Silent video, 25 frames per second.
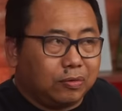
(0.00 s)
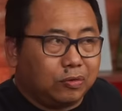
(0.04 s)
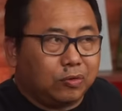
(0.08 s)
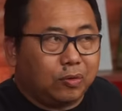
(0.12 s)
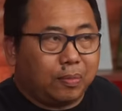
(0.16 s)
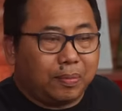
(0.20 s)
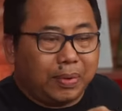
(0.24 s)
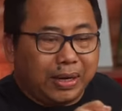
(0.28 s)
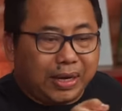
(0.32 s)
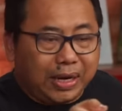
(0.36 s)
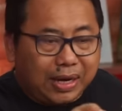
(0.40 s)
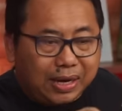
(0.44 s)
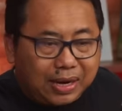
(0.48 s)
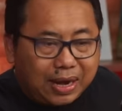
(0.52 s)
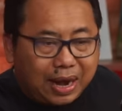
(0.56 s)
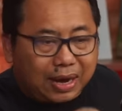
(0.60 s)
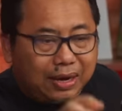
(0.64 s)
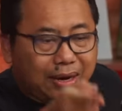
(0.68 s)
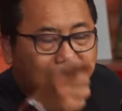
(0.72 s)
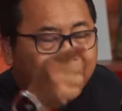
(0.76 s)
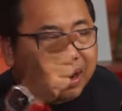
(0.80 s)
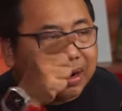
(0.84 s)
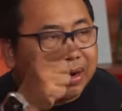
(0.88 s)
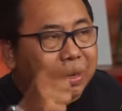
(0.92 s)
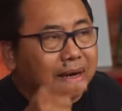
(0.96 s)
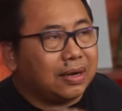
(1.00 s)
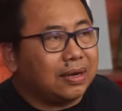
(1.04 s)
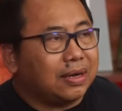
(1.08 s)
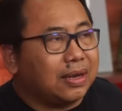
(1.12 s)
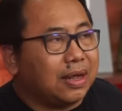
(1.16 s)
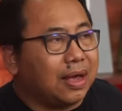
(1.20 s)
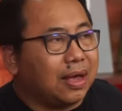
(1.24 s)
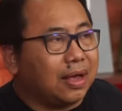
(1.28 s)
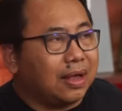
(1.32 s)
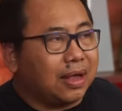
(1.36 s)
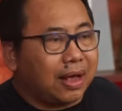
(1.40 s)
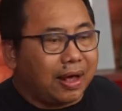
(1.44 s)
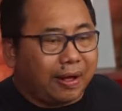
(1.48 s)
untuk menindak
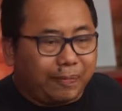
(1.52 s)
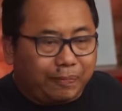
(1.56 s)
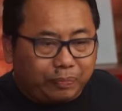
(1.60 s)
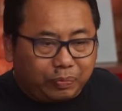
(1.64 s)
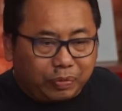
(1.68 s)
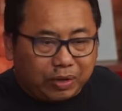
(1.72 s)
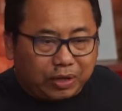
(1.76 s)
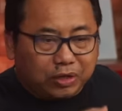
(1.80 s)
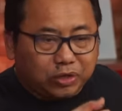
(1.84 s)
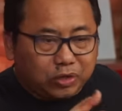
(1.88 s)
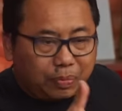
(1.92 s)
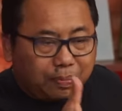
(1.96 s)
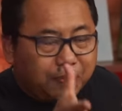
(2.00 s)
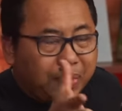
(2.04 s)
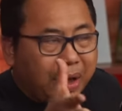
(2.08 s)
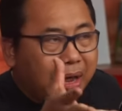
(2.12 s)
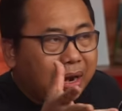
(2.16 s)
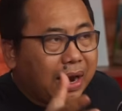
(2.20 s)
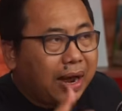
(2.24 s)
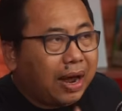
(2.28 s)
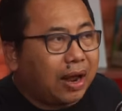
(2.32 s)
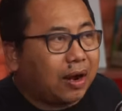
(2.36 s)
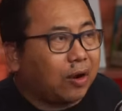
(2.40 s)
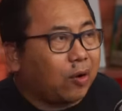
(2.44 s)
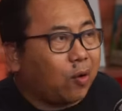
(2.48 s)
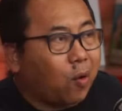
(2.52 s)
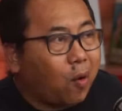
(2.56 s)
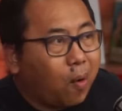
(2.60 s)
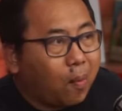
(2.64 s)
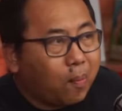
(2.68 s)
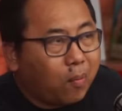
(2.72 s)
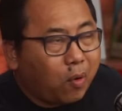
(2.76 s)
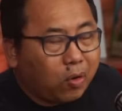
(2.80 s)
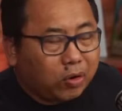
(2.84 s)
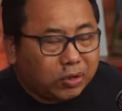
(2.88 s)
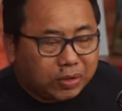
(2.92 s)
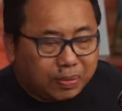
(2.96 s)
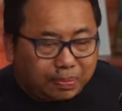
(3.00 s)
kadernya yang sembarangan
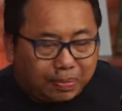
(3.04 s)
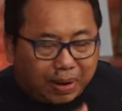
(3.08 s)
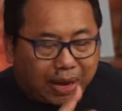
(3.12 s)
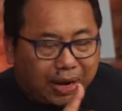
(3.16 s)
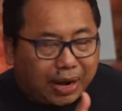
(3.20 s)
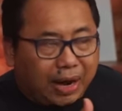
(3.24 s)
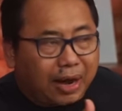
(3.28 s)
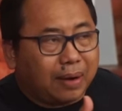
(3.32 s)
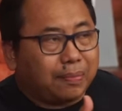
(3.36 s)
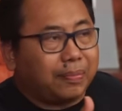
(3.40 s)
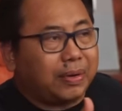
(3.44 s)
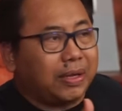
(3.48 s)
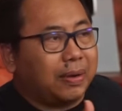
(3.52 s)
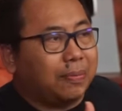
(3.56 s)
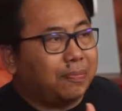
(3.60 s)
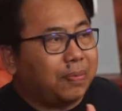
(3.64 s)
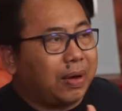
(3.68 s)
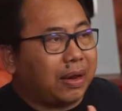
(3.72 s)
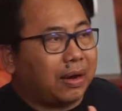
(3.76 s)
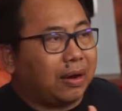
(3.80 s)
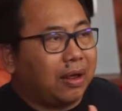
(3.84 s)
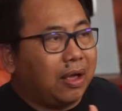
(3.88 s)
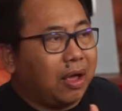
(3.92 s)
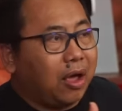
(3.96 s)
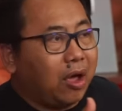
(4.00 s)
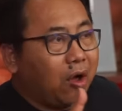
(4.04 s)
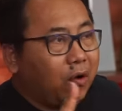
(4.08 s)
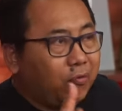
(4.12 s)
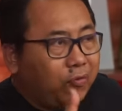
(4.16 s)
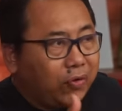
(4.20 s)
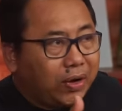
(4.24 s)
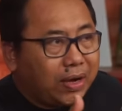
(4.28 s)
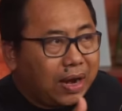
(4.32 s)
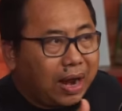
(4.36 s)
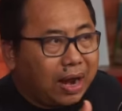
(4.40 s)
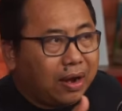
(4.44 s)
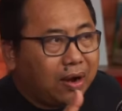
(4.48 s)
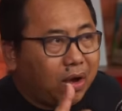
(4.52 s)
ngomong, sembarangan menyebar
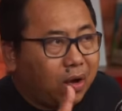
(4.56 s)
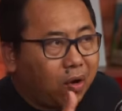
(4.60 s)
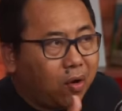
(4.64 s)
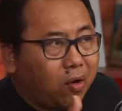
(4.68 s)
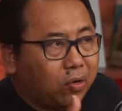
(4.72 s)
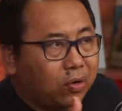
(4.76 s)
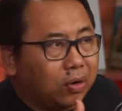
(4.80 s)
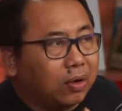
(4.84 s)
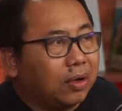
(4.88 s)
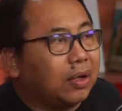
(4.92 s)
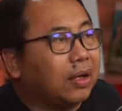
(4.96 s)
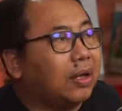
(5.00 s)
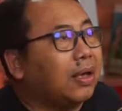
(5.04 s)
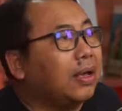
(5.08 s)
fitnah dan hoax